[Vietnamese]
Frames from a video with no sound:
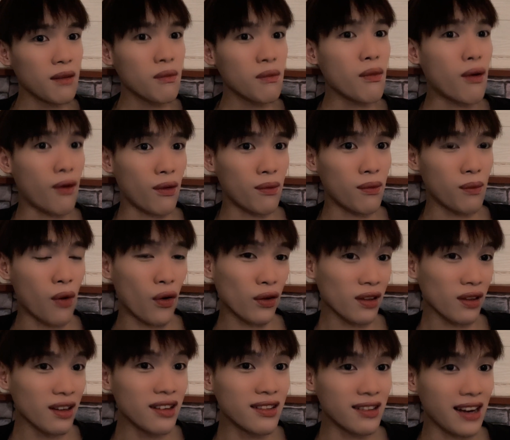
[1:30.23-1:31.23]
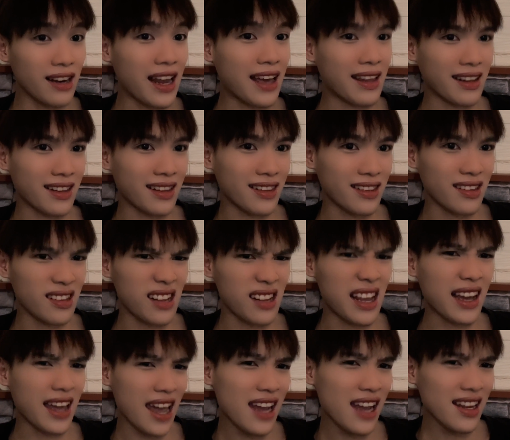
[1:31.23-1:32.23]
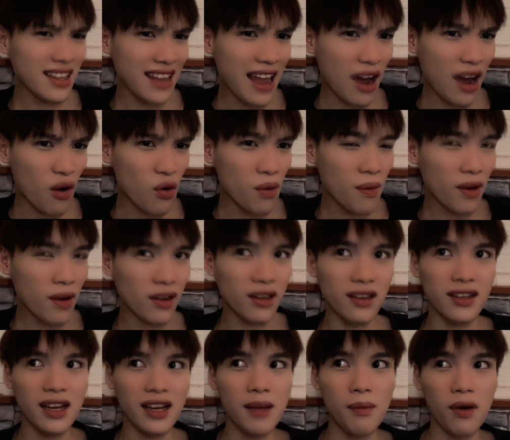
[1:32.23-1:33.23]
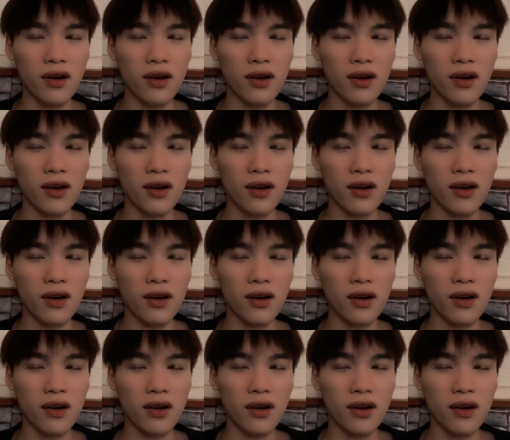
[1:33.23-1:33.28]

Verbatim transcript: mỗi mỗi người là là khác nhau á mọi người nên